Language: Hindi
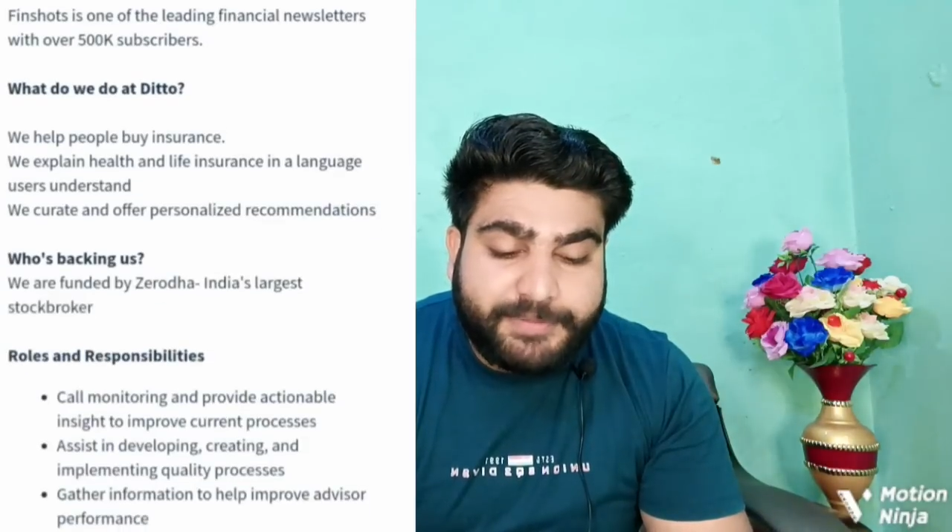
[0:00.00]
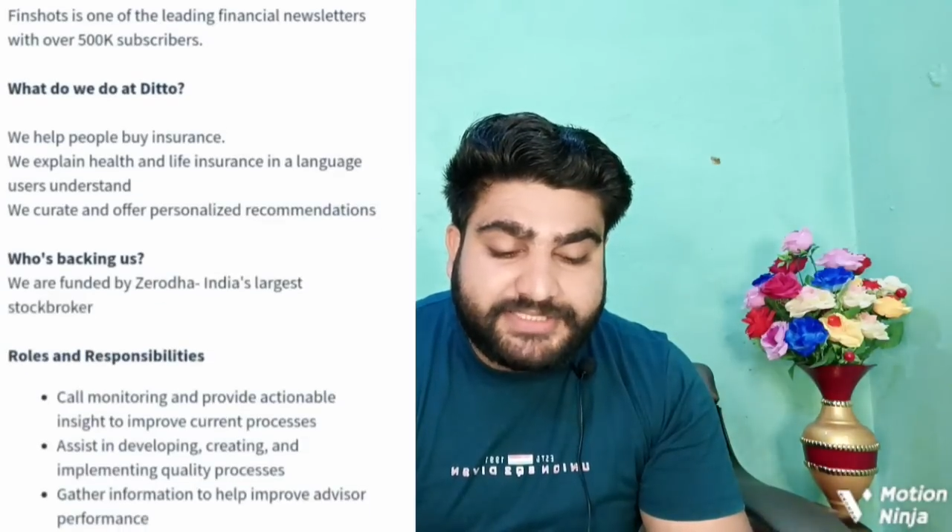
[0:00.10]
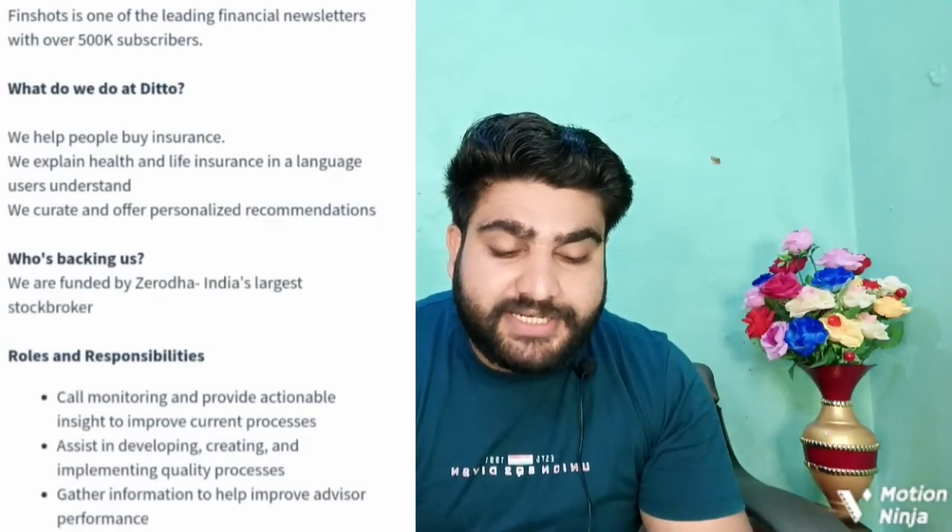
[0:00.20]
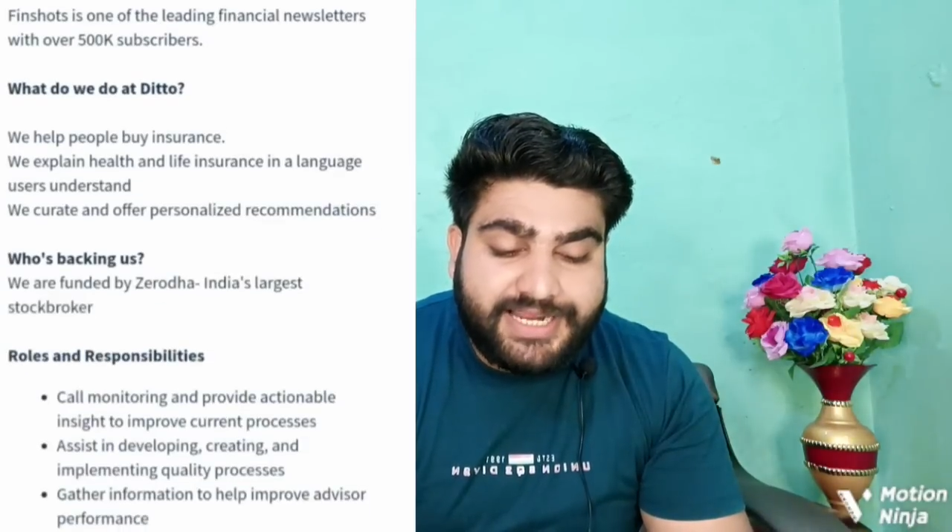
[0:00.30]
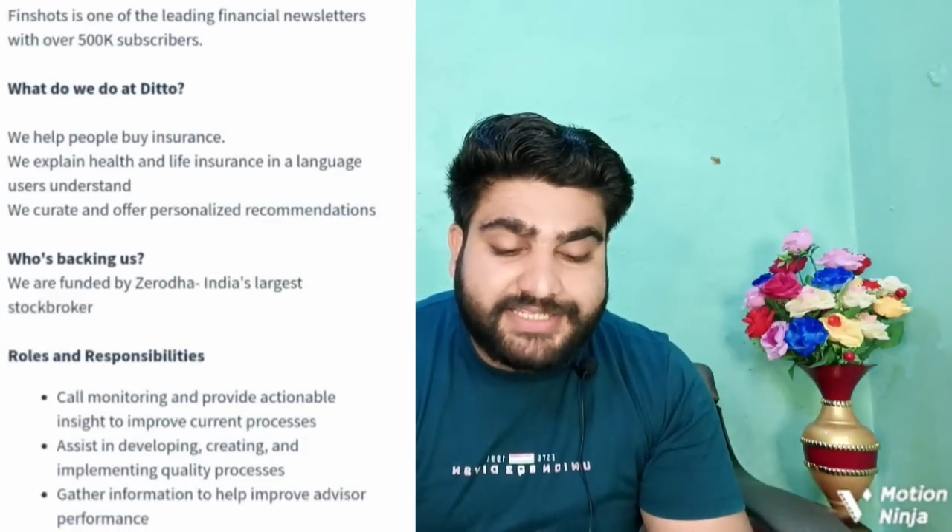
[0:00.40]

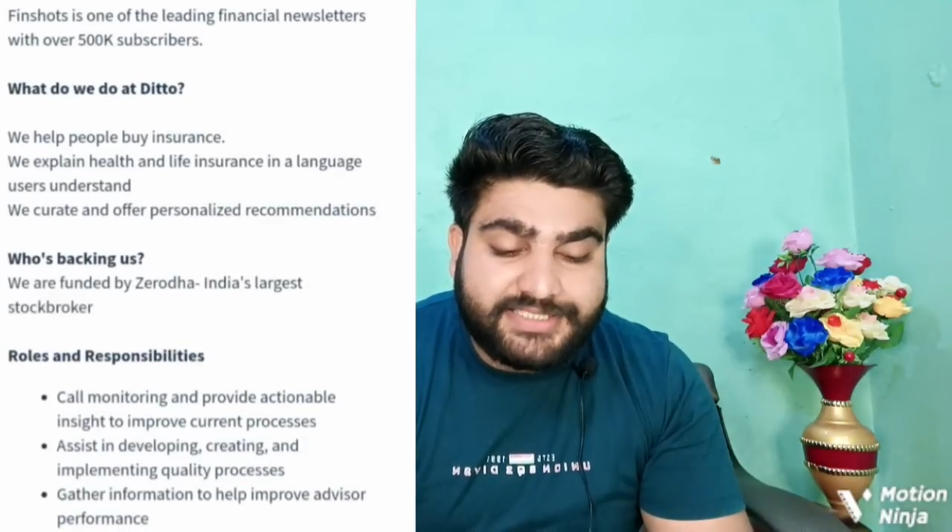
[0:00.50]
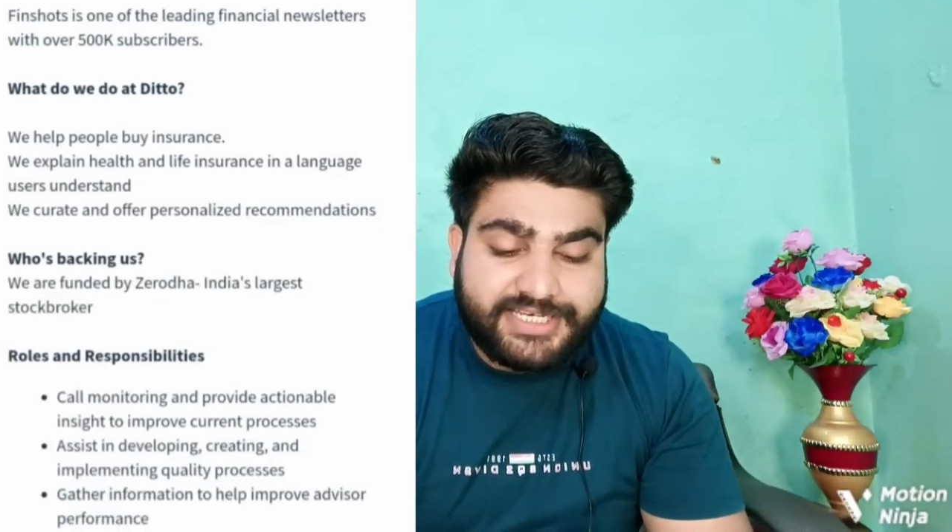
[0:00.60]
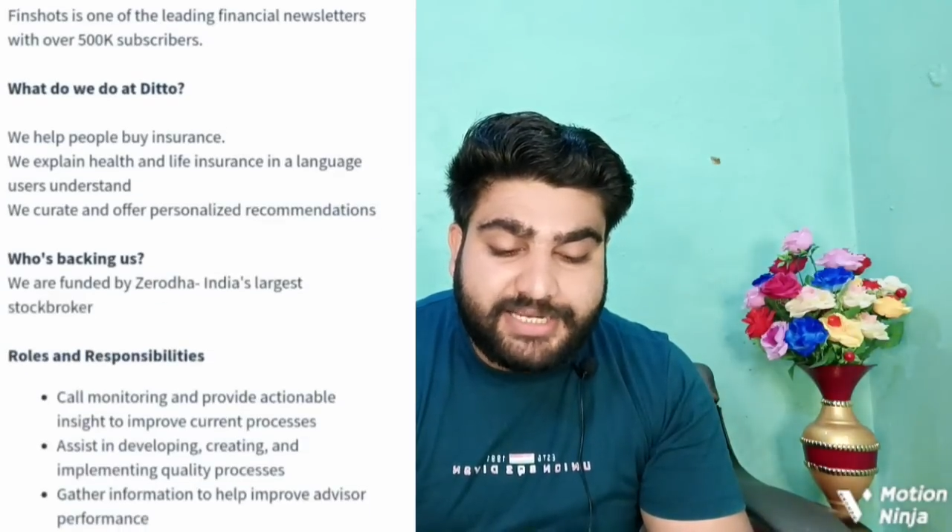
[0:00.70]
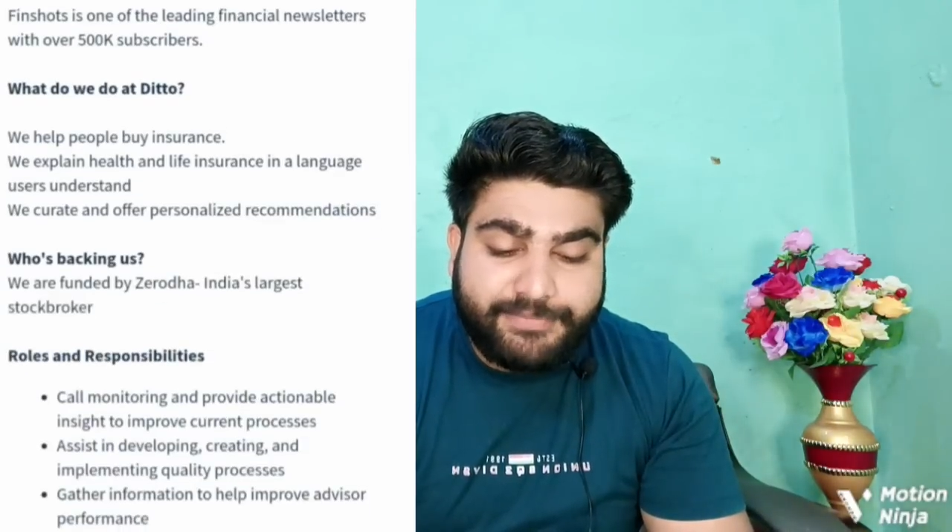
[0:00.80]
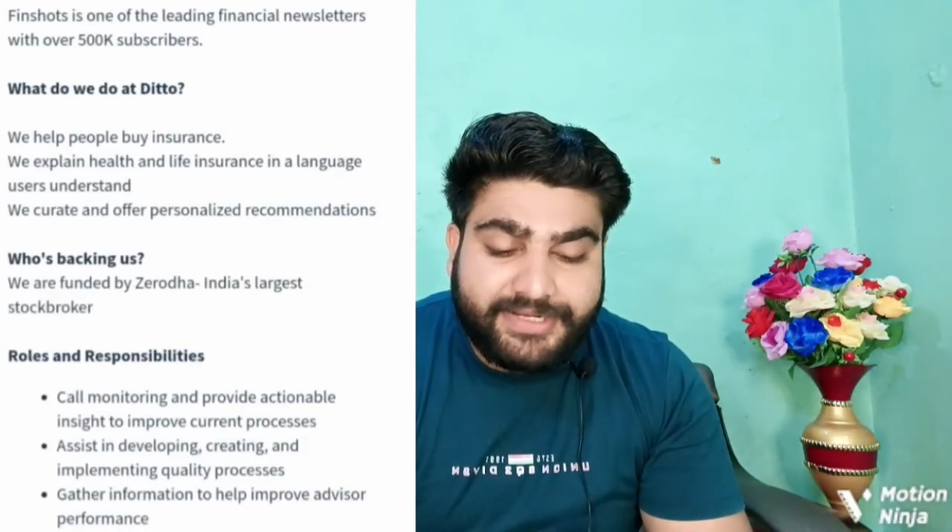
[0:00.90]
पर्सनलाइज
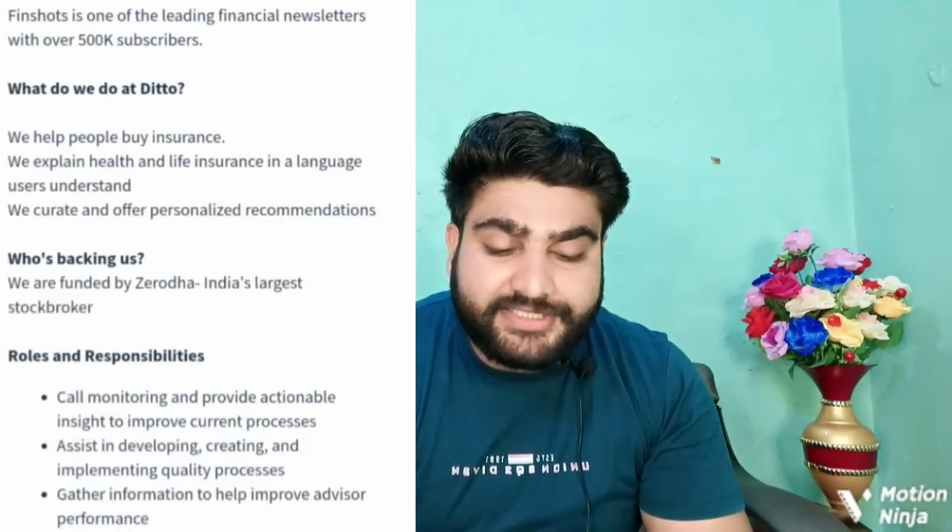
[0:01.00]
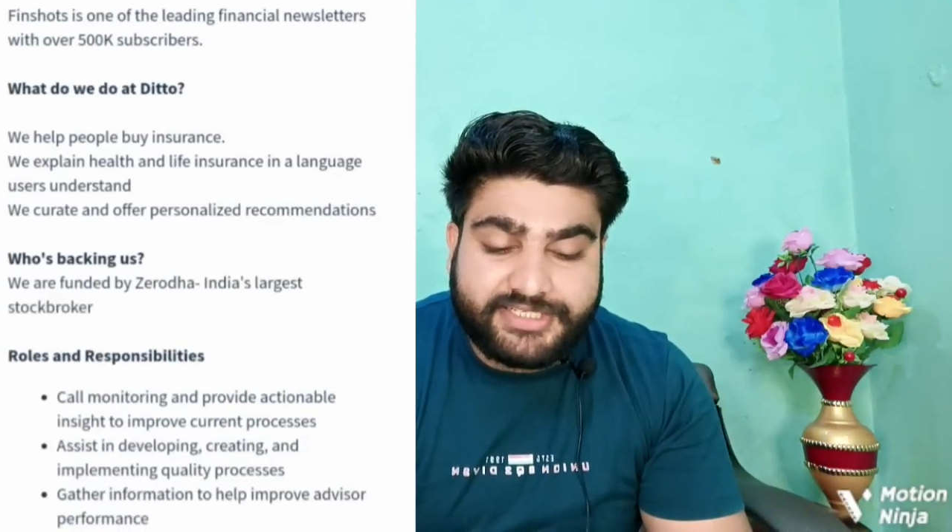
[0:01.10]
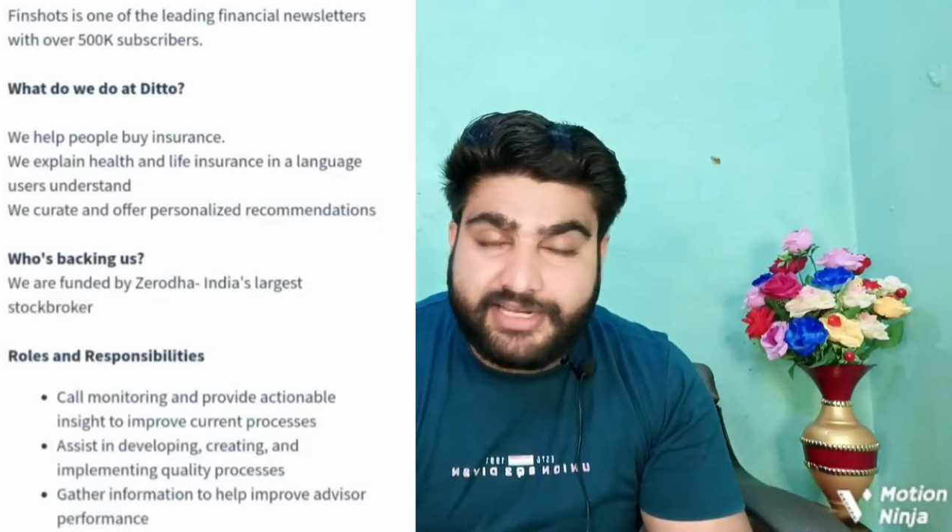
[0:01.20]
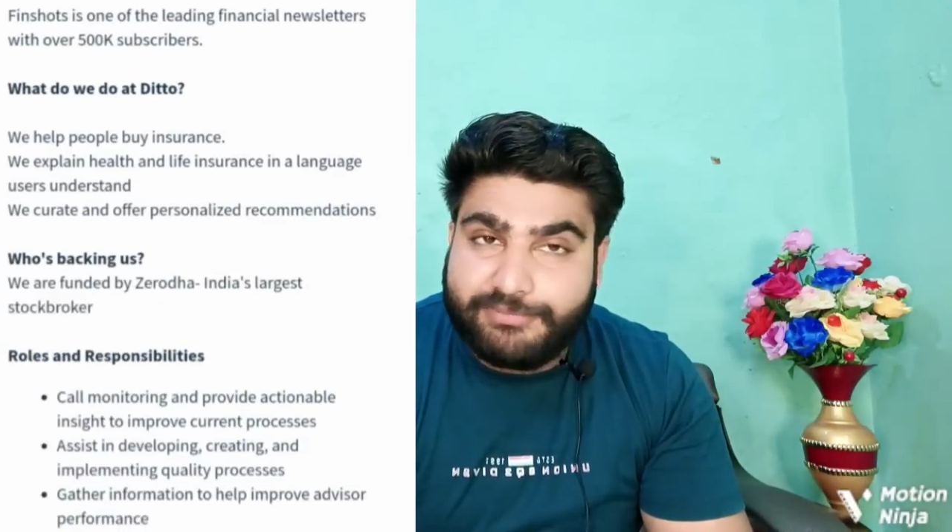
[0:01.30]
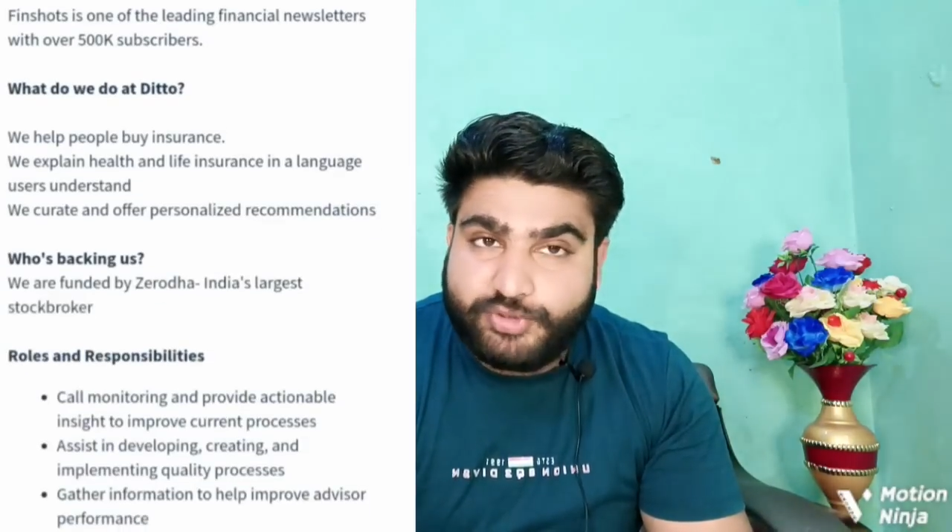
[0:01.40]

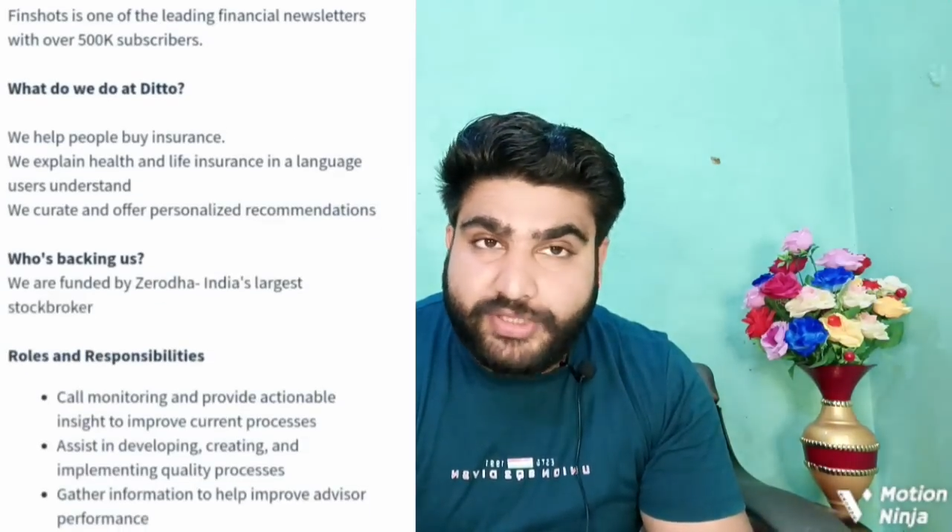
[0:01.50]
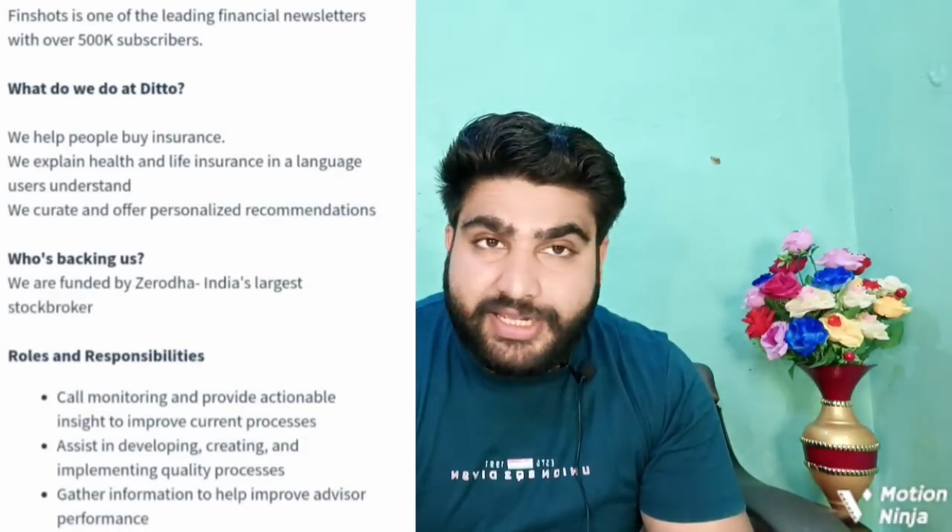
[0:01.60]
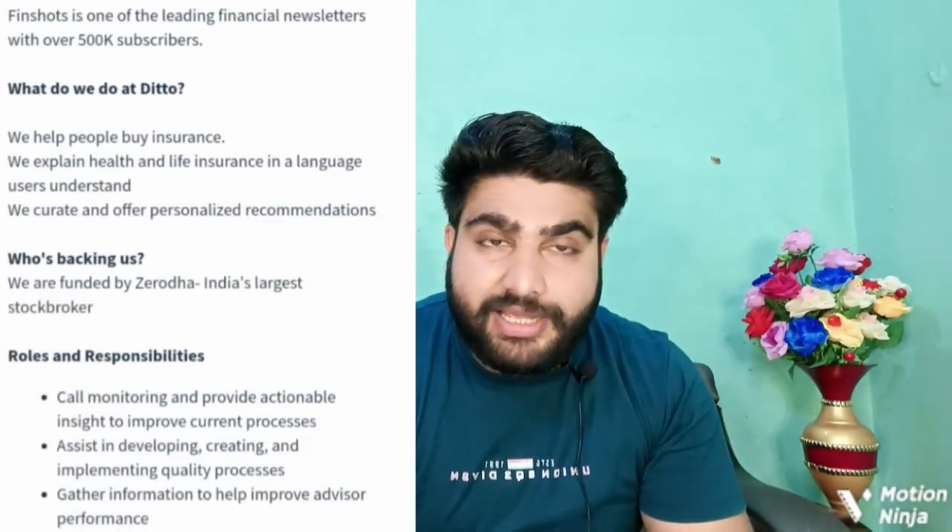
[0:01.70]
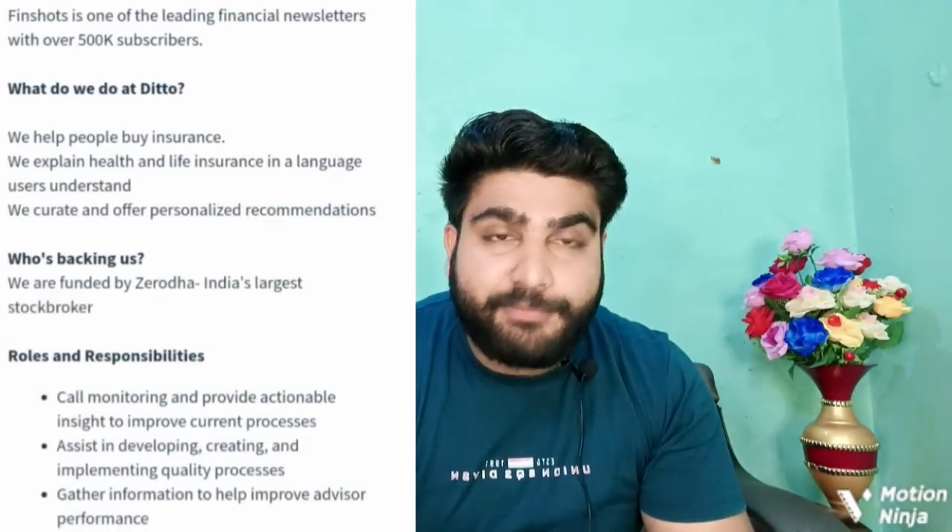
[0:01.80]
रिकमेंडेशन हम जो है